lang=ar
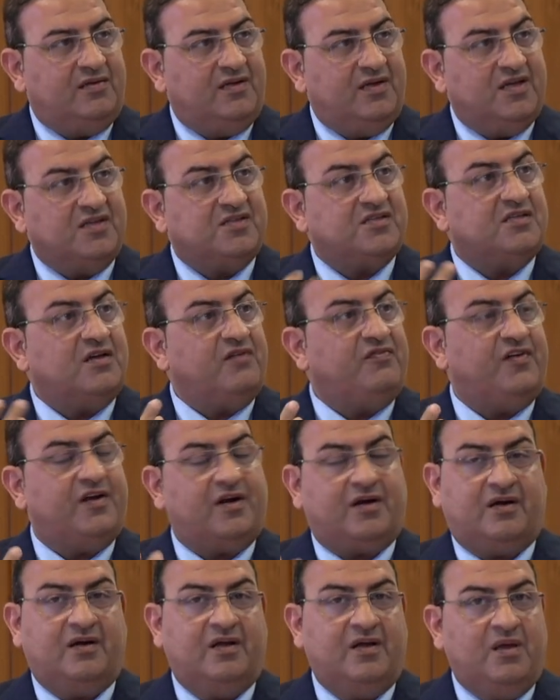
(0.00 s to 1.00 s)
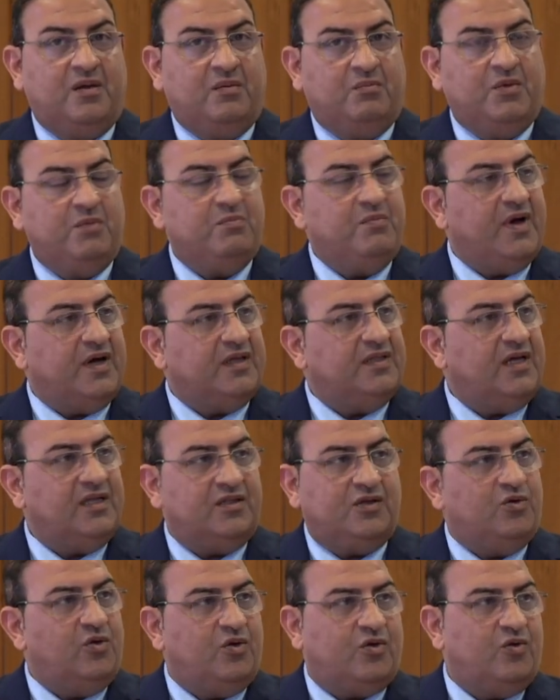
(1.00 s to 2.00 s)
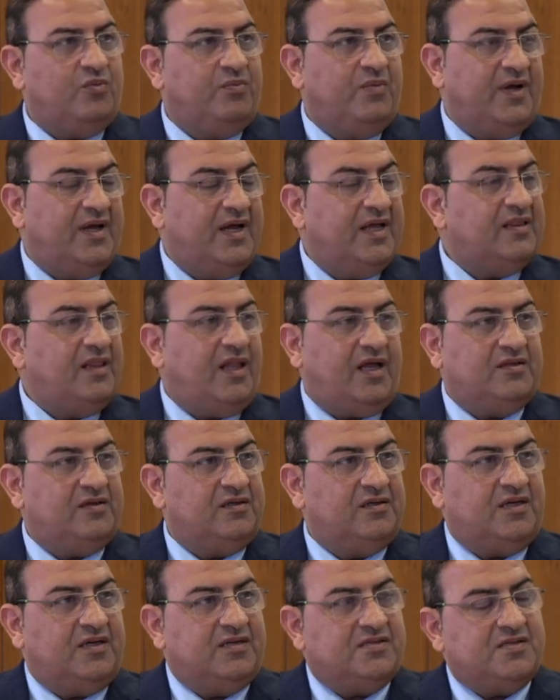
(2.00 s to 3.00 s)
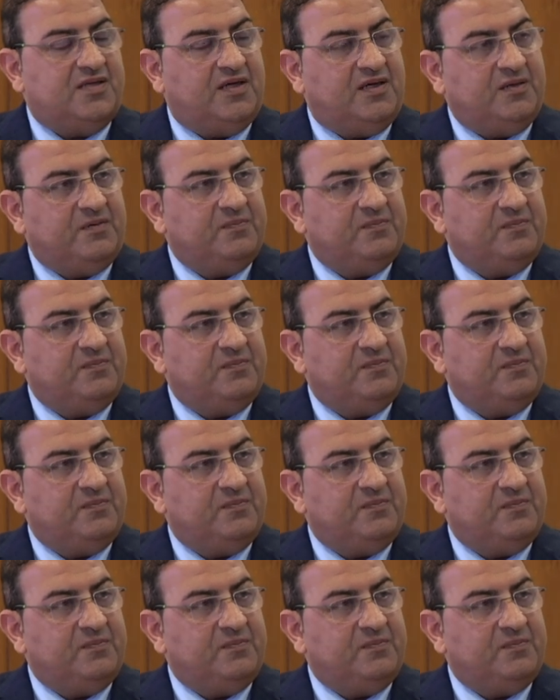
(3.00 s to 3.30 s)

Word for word: السفر من بغداد الى اوروبا جت لحضرتك ازاي